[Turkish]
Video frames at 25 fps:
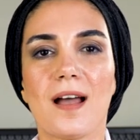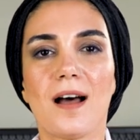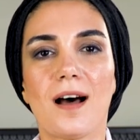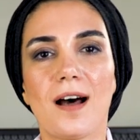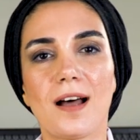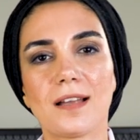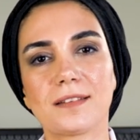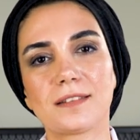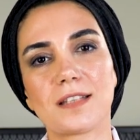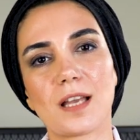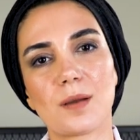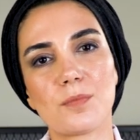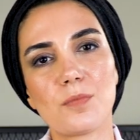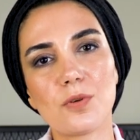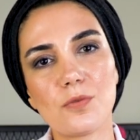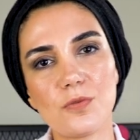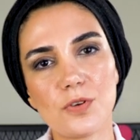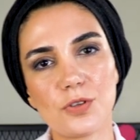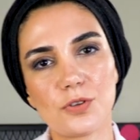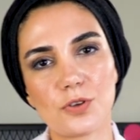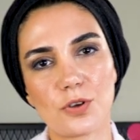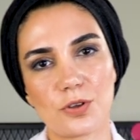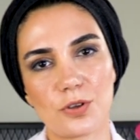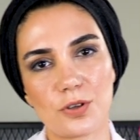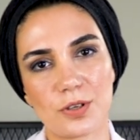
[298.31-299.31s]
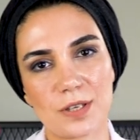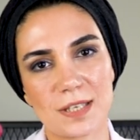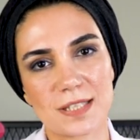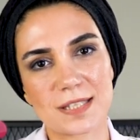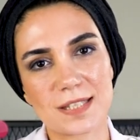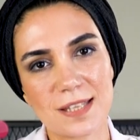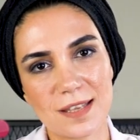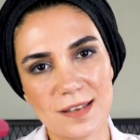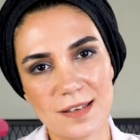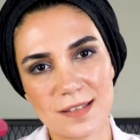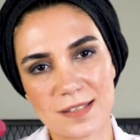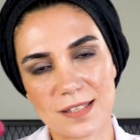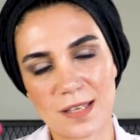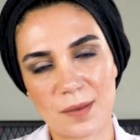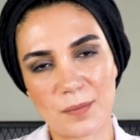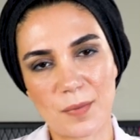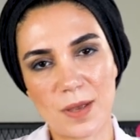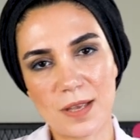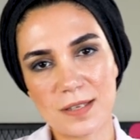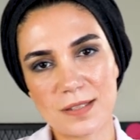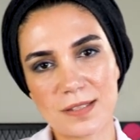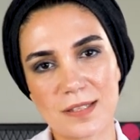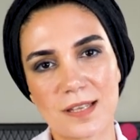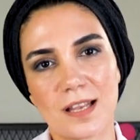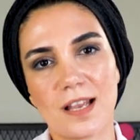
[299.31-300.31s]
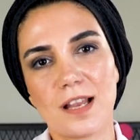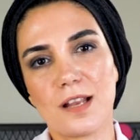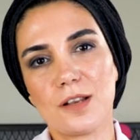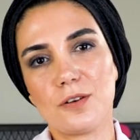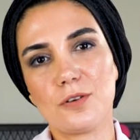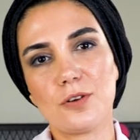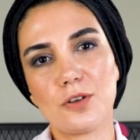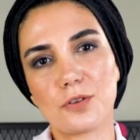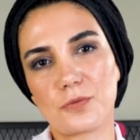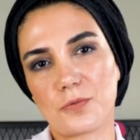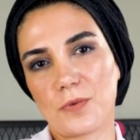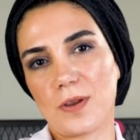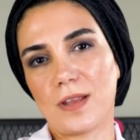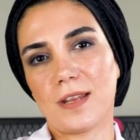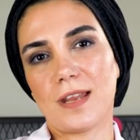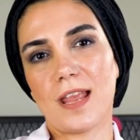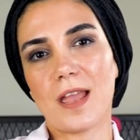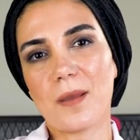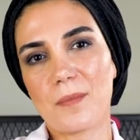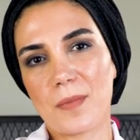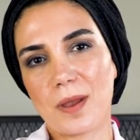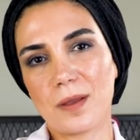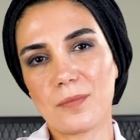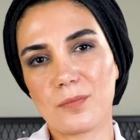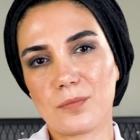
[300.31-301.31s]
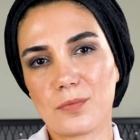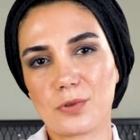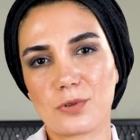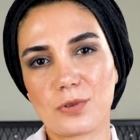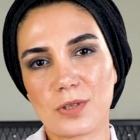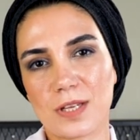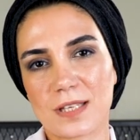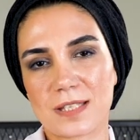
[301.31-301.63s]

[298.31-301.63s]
Hatta bu videoyu izler izlemez lütfen hemen bütün